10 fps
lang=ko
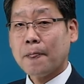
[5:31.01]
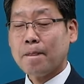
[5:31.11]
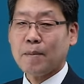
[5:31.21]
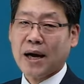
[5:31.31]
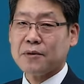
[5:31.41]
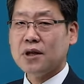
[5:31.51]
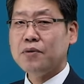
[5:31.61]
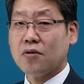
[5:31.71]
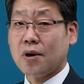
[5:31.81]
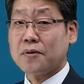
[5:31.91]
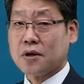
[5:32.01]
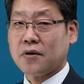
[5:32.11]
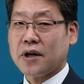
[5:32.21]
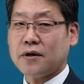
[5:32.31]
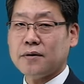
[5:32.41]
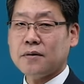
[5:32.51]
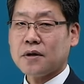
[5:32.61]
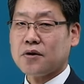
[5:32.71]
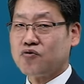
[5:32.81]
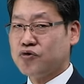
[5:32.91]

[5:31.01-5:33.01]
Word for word: 음, 암기는 별로 없을 거예요. 그래서